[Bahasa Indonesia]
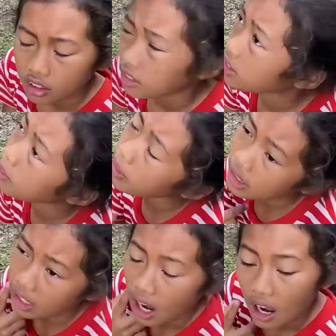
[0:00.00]
Eh,
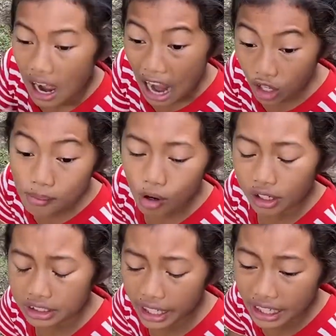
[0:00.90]
gimana ya? Aku
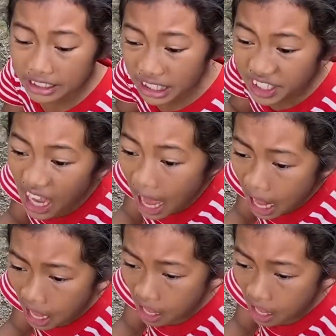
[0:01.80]
mau kerjain aja dia.